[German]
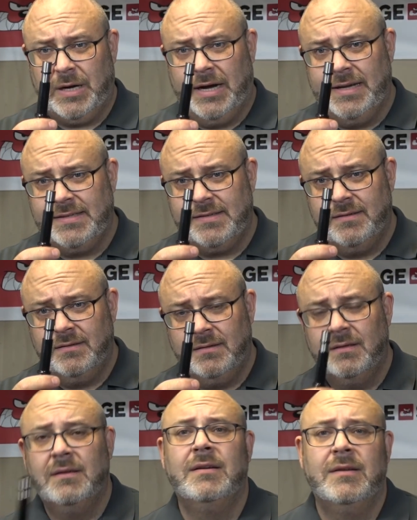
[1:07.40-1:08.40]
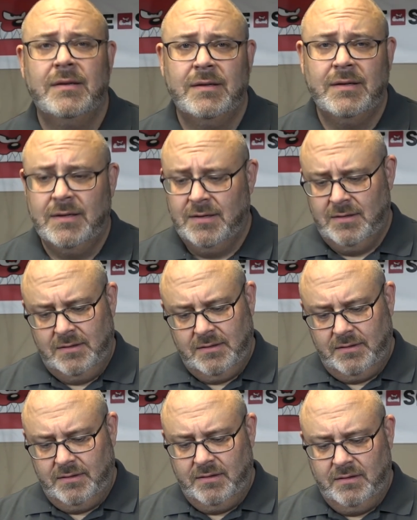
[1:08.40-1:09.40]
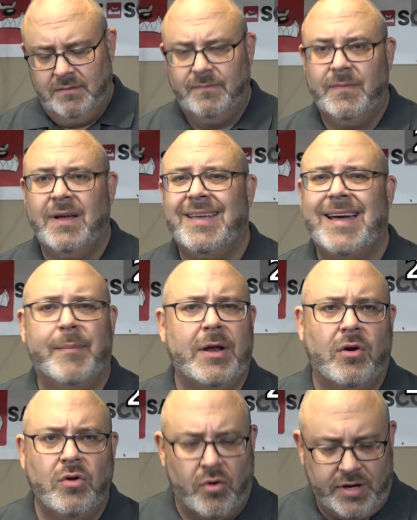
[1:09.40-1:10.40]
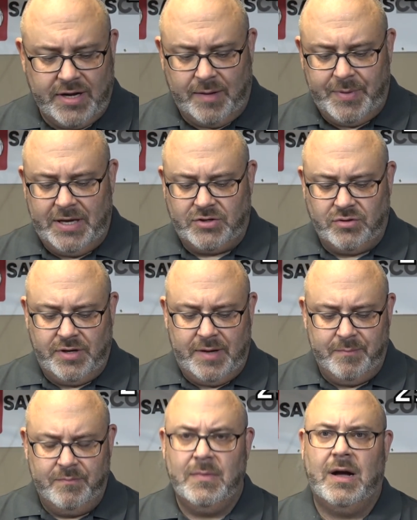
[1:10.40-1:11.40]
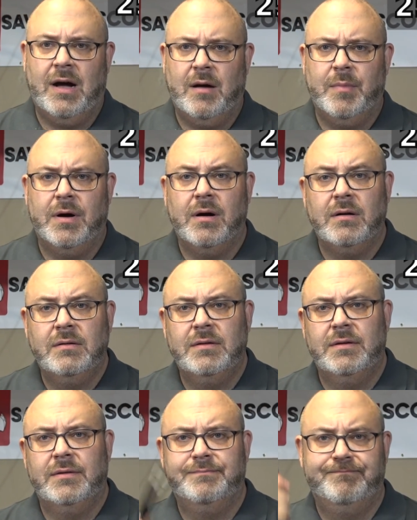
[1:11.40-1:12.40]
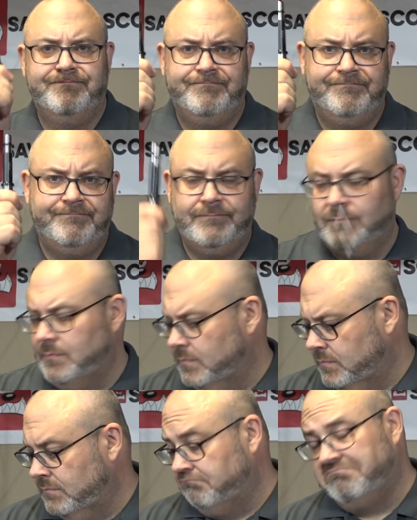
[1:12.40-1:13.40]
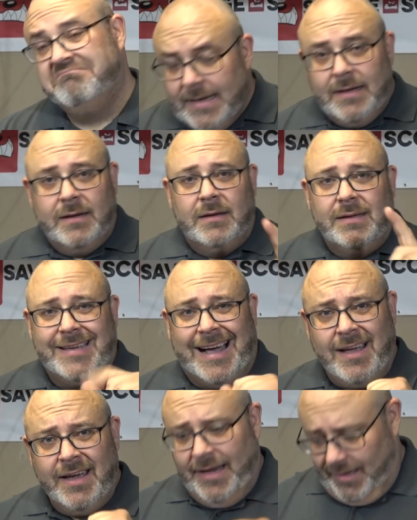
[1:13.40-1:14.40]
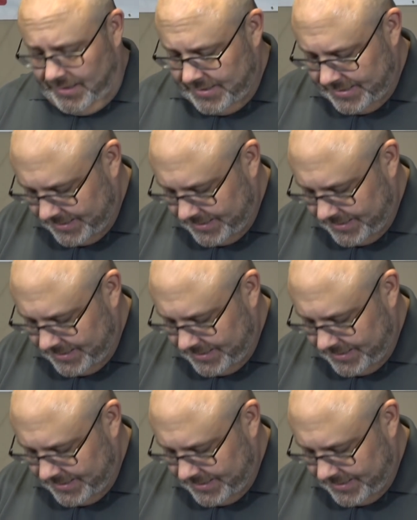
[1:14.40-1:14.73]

Preis. Äh, kann man auch eine Original Piaggio nehmen, aber ähm, Gangräder.